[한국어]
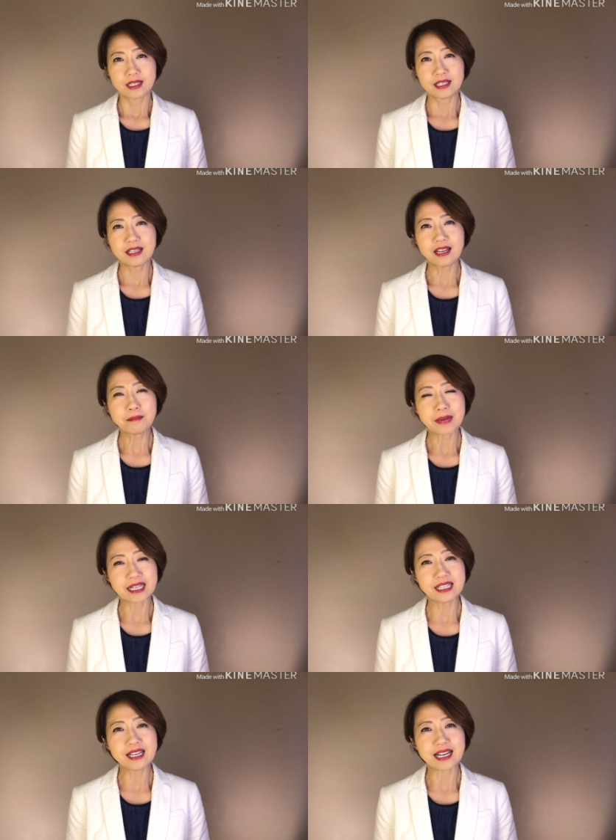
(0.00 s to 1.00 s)

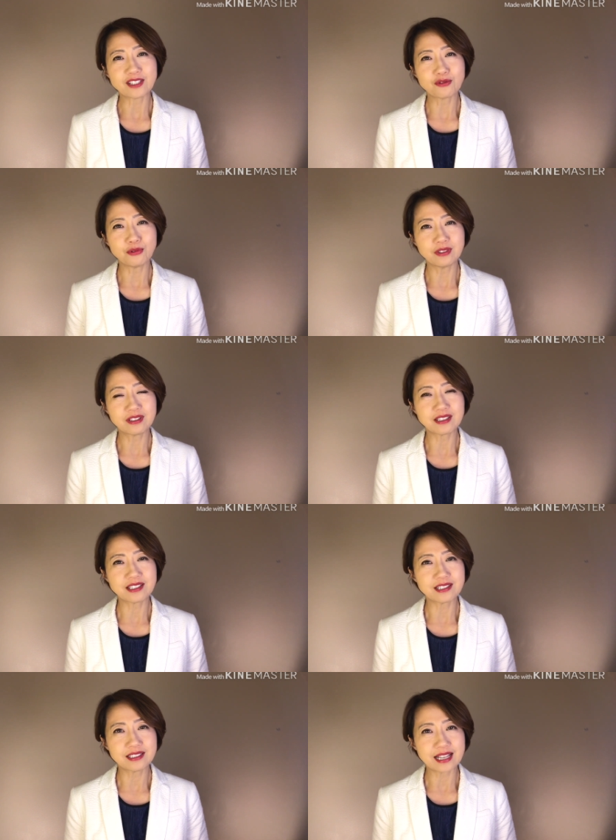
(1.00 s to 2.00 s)
인간만이 가지고 있는
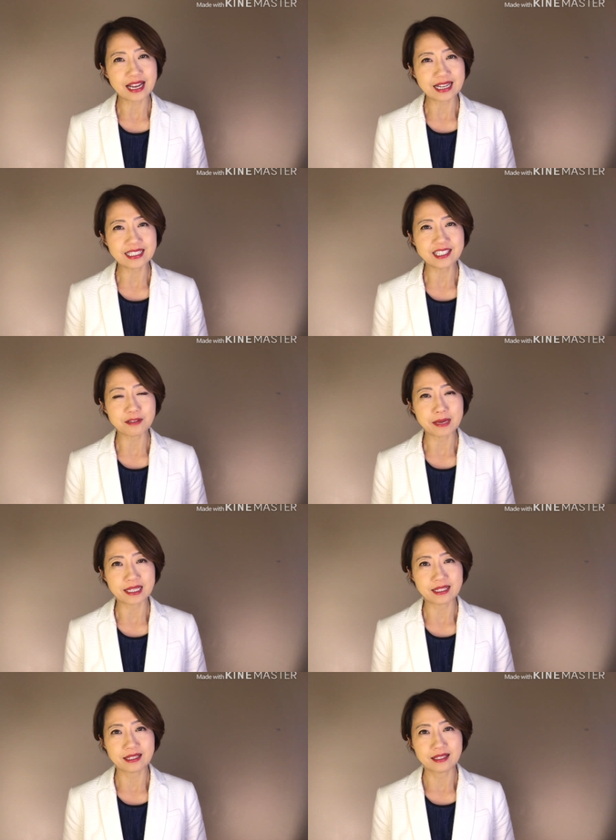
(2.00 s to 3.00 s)
특징은
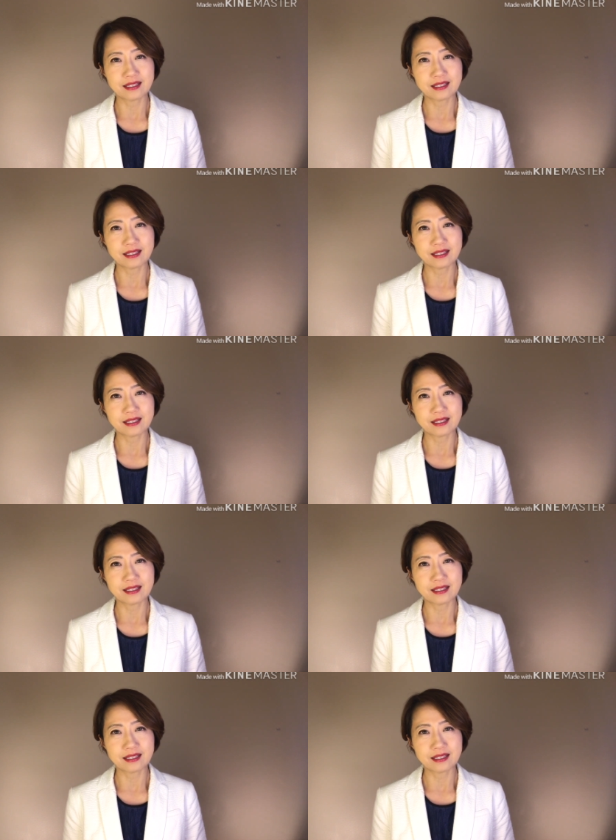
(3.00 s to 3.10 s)
아니지만